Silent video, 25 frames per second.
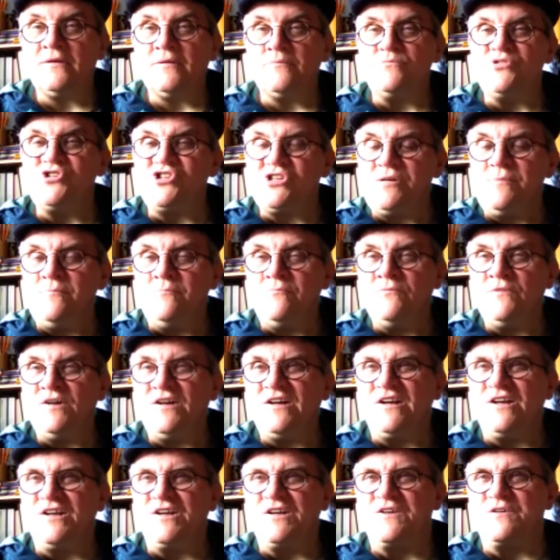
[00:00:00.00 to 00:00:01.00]
Beschrieben
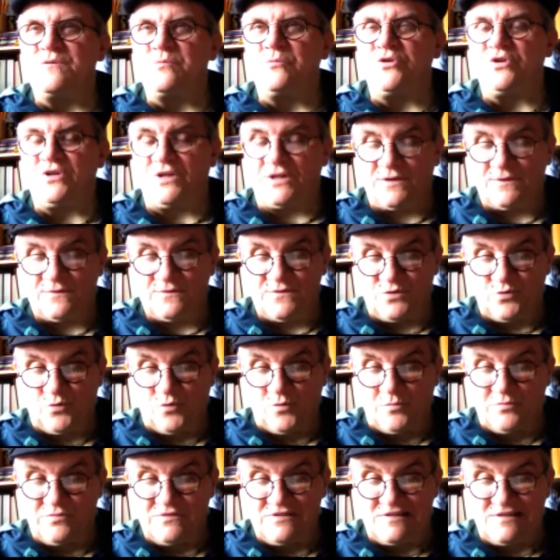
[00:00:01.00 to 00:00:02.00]
klingt das Modell
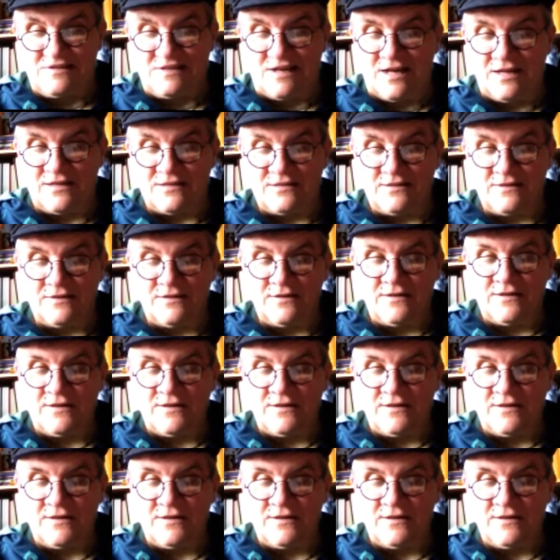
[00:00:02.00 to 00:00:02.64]
so: Zitat.